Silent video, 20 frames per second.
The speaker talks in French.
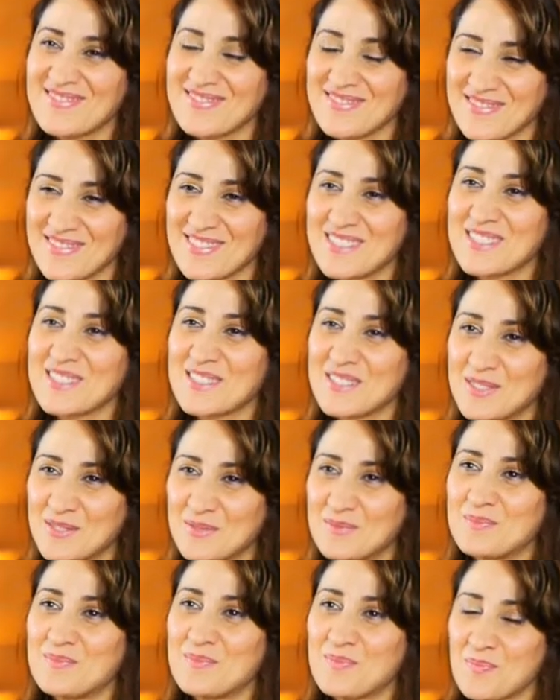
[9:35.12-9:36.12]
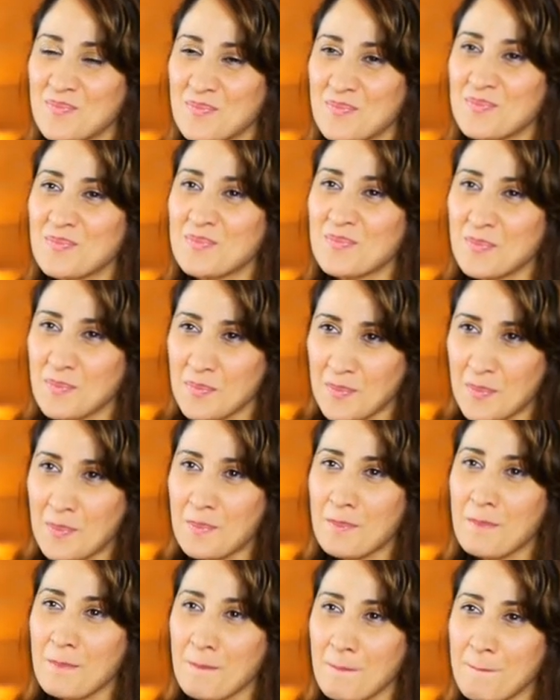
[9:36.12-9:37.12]
Leur transmettre cette passion
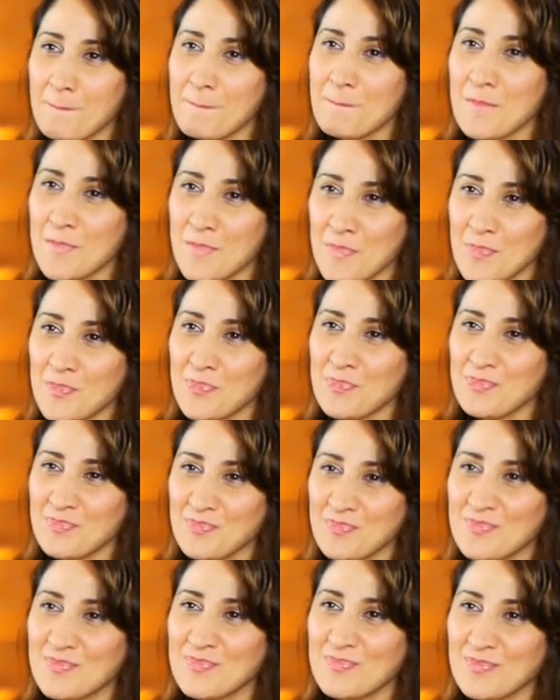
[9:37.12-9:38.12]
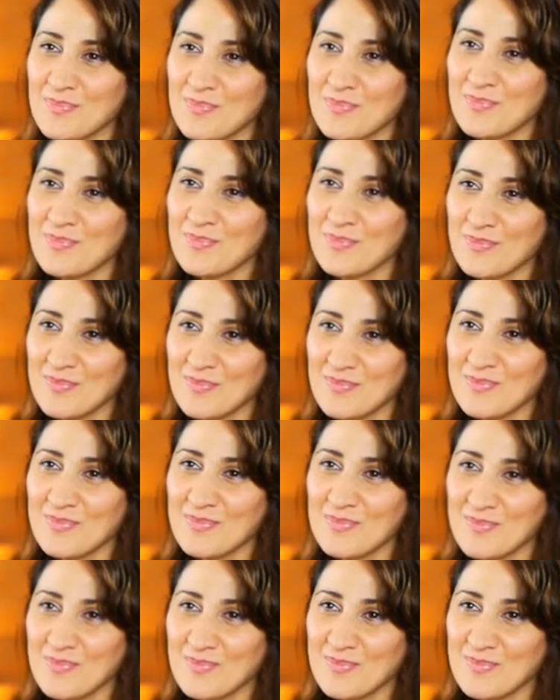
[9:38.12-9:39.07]
de la vie et cette passion du